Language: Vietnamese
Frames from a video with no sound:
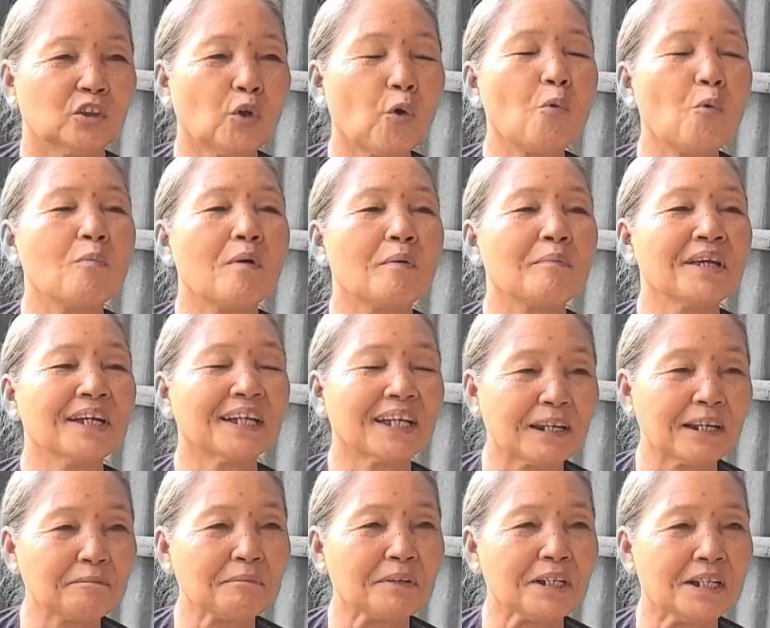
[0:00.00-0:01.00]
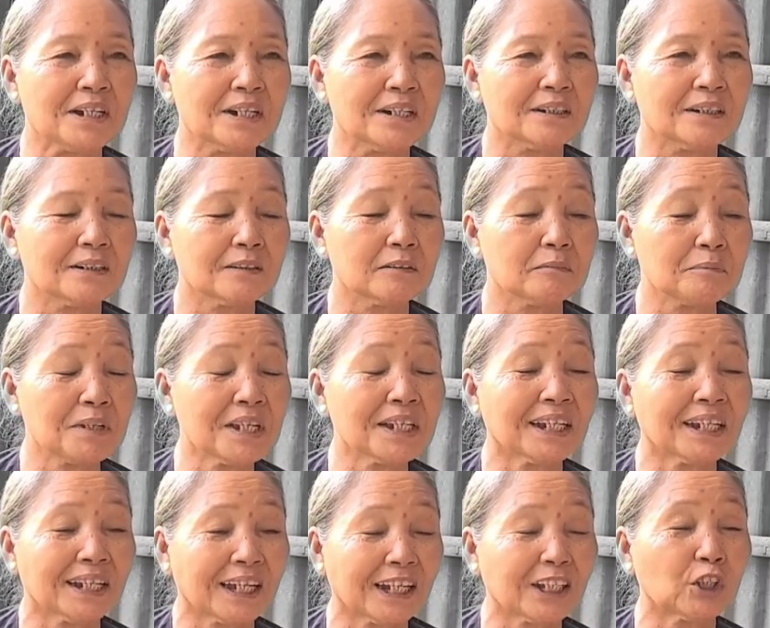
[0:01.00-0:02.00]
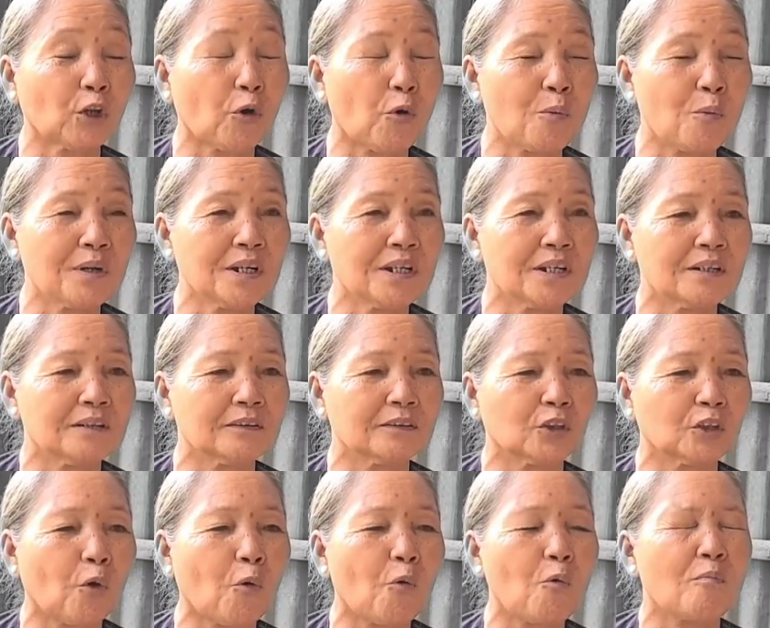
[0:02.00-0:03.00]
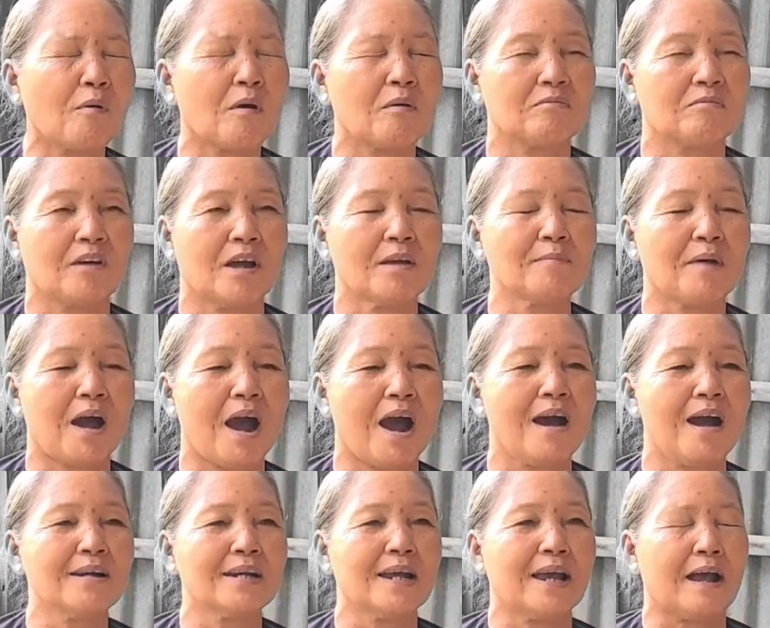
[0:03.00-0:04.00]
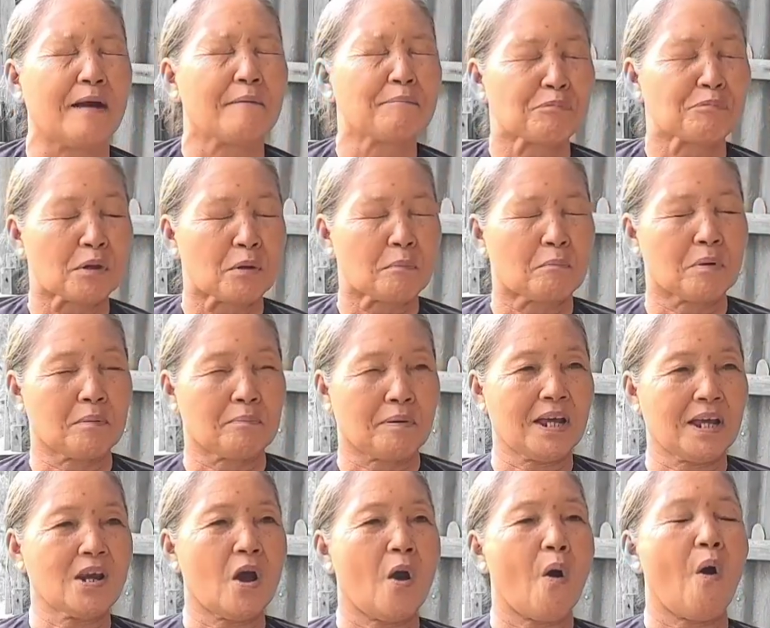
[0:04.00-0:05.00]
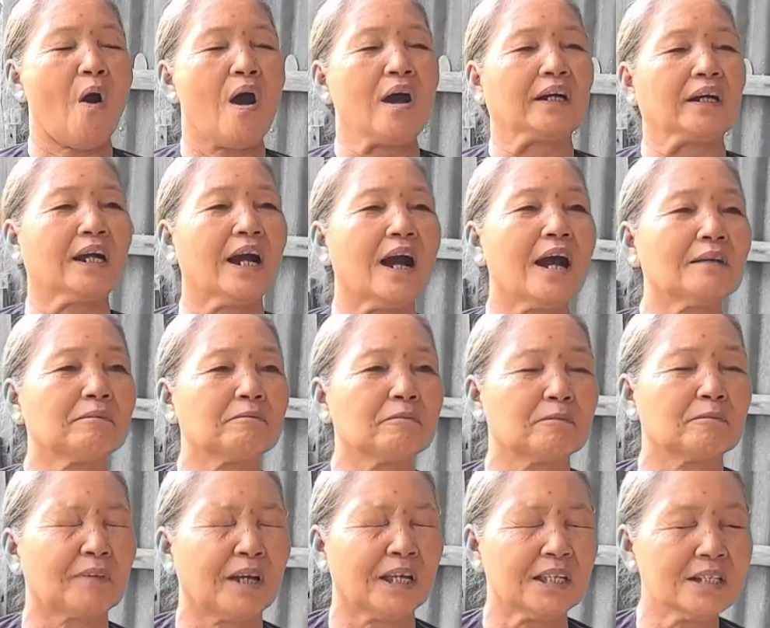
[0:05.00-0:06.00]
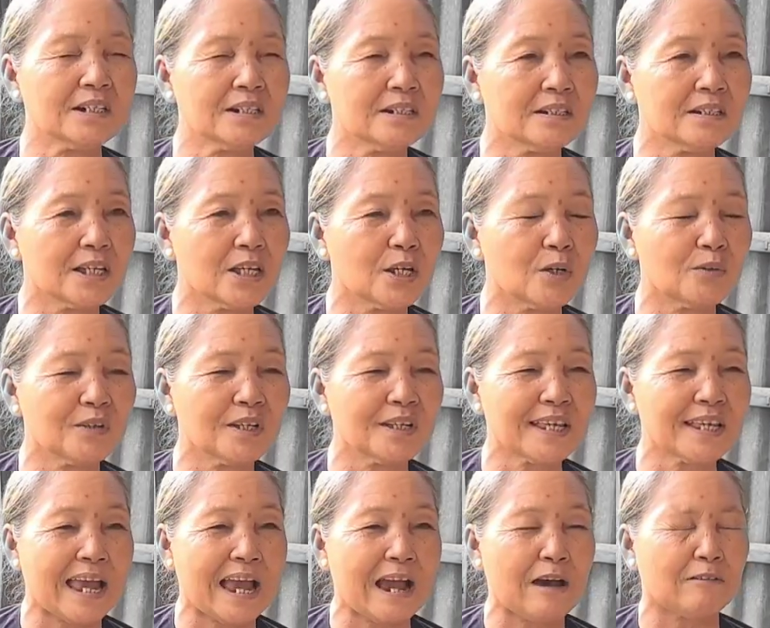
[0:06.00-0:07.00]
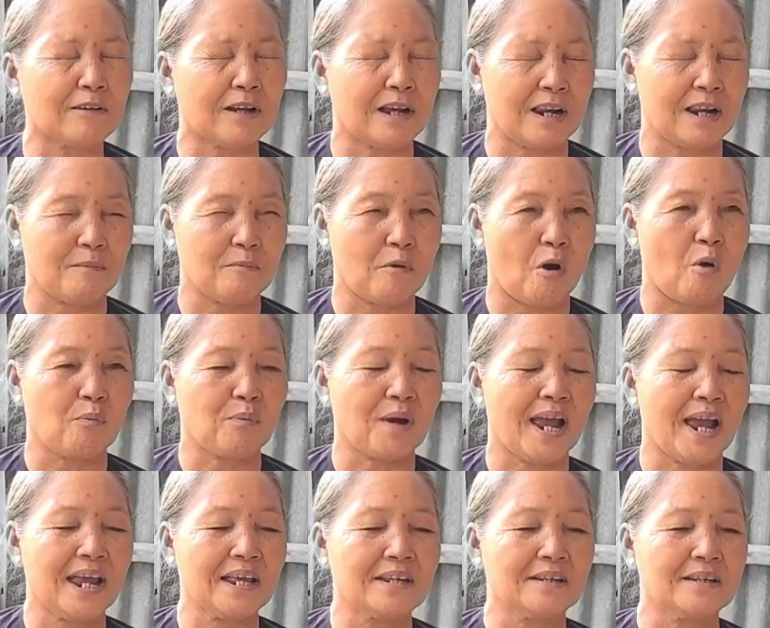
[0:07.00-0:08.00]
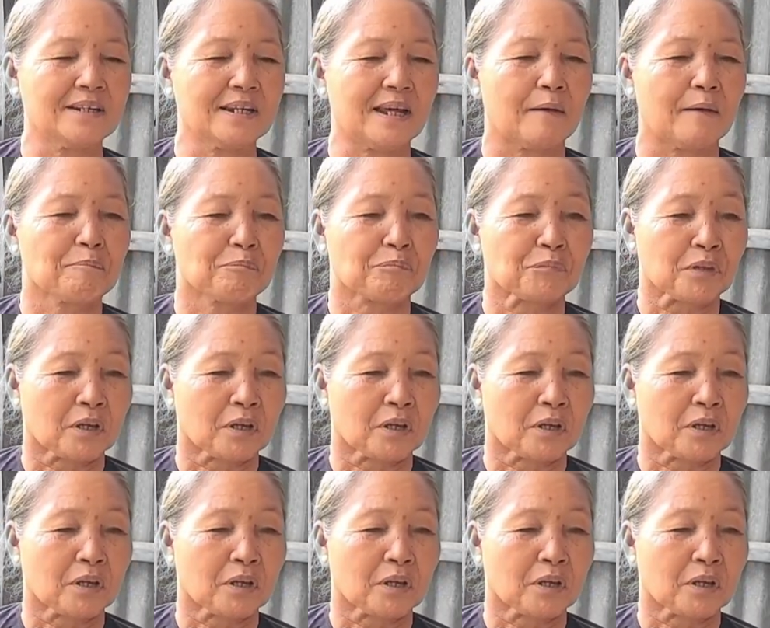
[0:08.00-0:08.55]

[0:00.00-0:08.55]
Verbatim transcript: Tu mà biết cách mới được, biết cái cách tu mới được. Tu mà mình phải mở nè, mình phải đoàn kết, mình phải thương yêu với nhau nè, là một hai nữa nè.